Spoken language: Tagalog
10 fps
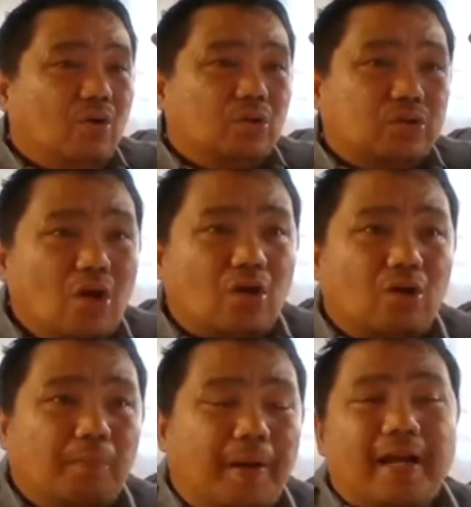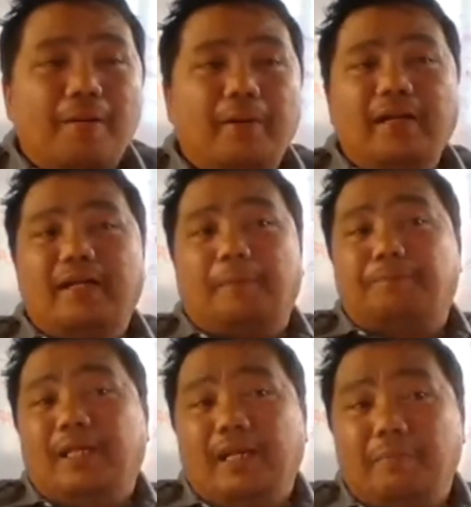utok para ang mananap
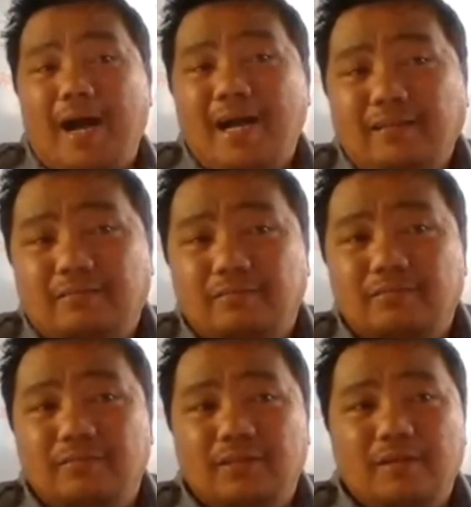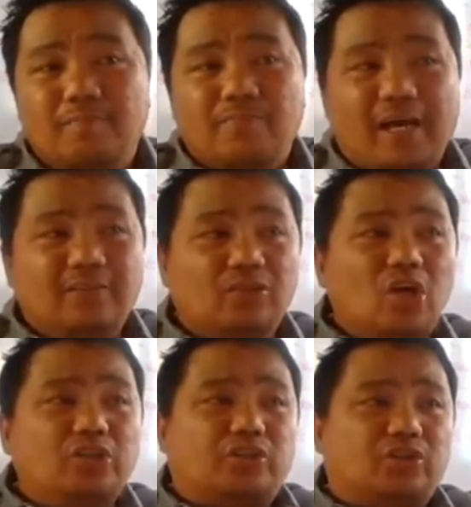dili mag
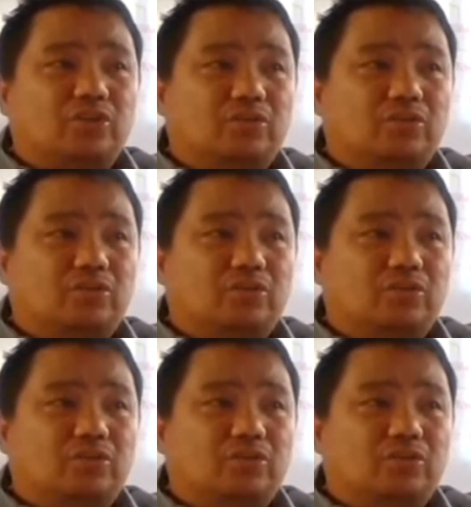antos